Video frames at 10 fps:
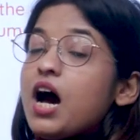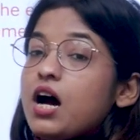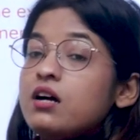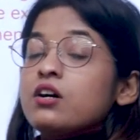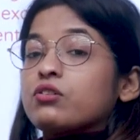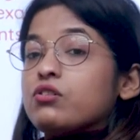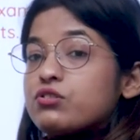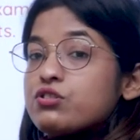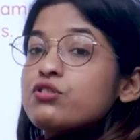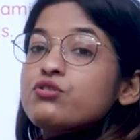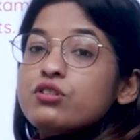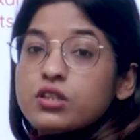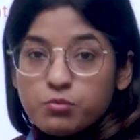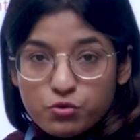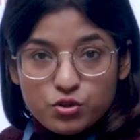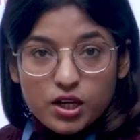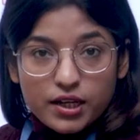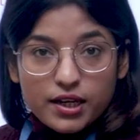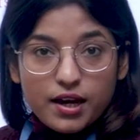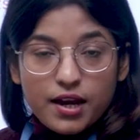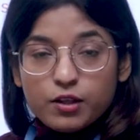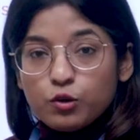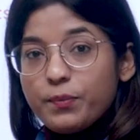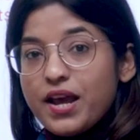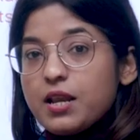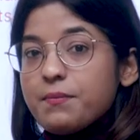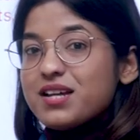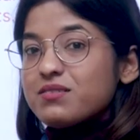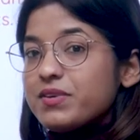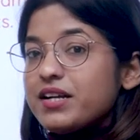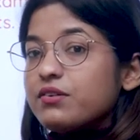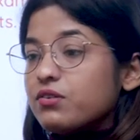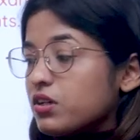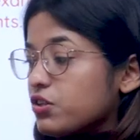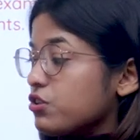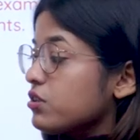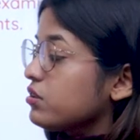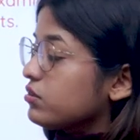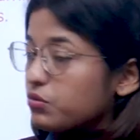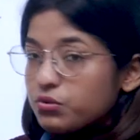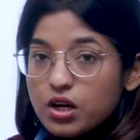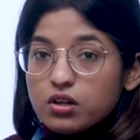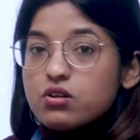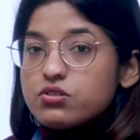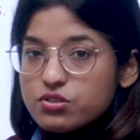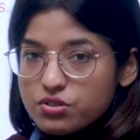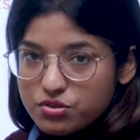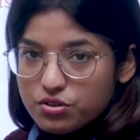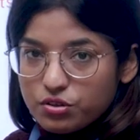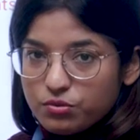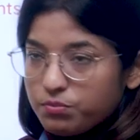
हाँ कॉन्स्टिट्यूशन का पूछा गया है तो पहले मैं इसमें इंट्रोडक्शन दूंगा कॉन्स्टिट्यूशन के